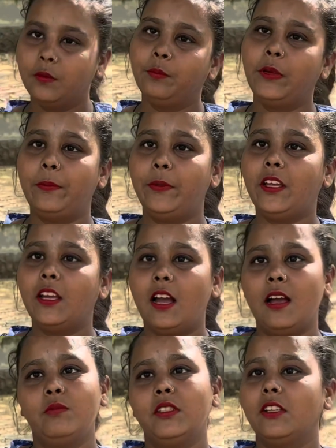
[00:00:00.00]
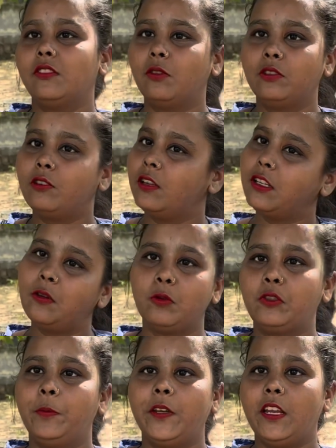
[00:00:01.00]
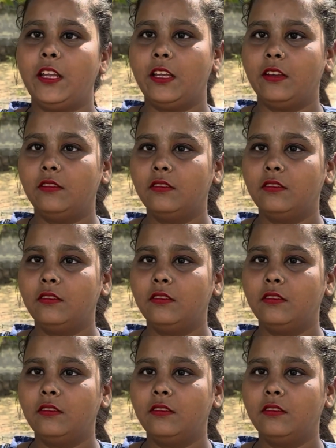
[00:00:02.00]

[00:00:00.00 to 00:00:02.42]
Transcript: बेबी आप जैसे सोच रहे हो कुछ भी नहीं है